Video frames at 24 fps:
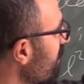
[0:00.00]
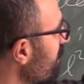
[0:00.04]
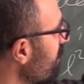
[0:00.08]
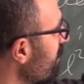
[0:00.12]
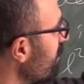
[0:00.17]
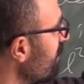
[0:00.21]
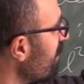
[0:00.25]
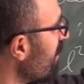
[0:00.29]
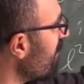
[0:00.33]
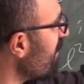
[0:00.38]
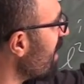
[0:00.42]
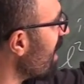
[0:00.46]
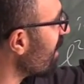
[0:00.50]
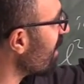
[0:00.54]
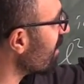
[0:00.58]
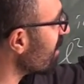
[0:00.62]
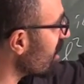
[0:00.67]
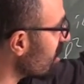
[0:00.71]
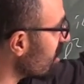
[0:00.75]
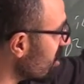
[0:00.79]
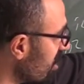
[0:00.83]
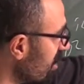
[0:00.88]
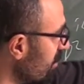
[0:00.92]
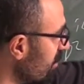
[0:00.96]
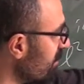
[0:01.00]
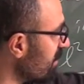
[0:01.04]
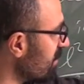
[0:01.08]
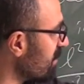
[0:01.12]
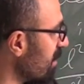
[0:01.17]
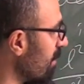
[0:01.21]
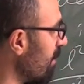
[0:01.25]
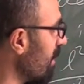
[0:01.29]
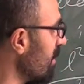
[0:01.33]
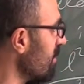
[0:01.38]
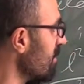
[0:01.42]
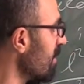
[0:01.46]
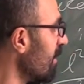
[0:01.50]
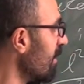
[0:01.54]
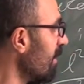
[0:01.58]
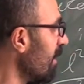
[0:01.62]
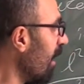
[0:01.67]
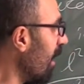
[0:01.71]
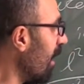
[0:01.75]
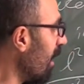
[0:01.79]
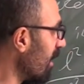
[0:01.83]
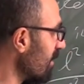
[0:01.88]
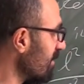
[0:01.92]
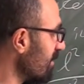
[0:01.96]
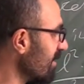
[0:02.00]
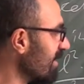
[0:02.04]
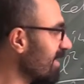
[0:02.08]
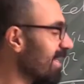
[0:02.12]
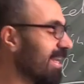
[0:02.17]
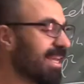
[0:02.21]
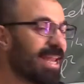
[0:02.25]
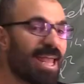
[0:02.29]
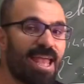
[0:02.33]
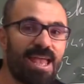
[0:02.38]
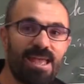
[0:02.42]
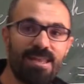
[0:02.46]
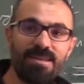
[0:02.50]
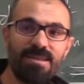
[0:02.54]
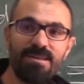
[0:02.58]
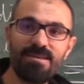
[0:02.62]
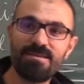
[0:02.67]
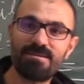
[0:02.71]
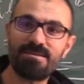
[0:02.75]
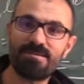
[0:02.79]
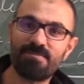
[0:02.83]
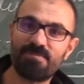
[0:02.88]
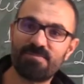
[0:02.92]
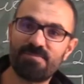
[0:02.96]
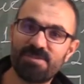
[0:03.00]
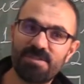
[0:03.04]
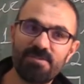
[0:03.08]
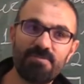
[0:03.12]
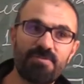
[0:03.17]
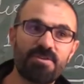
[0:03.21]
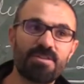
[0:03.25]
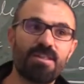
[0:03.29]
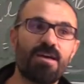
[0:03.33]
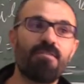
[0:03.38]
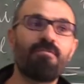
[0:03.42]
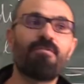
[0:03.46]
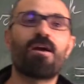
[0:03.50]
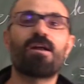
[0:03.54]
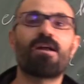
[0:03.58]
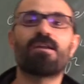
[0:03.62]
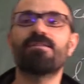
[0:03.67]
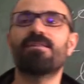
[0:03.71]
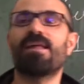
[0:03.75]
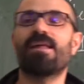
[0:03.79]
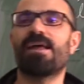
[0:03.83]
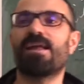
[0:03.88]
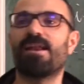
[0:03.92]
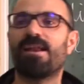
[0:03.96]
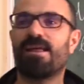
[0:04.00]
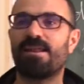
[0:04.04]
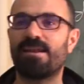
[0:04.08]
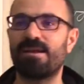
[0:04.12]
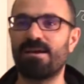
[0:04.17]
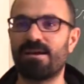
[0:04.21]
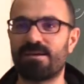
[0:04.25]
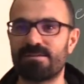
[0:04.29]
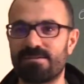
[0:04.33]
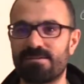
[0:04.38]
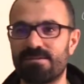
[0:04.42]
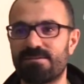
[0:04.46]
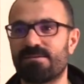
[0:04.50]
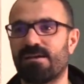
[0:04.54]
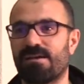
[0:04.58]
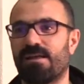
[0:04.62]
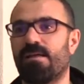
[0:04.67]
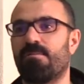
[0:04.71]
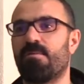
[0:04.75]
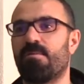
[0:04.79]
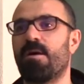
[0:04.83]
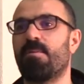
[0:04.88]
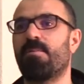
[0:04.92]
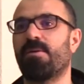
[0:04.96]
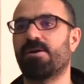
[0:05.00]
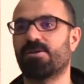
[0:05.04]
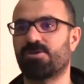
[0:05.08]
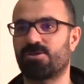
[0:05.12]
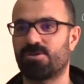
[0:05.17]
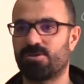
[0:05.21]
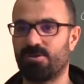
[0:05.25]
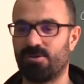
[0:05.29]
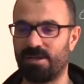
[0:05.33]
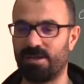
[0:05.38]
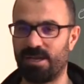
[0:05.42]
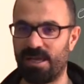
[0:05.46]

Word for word: meve yaklaştığımız zaman artık L'nin sıfırdan farklı değerleri katkı sağlamaya başlıyor.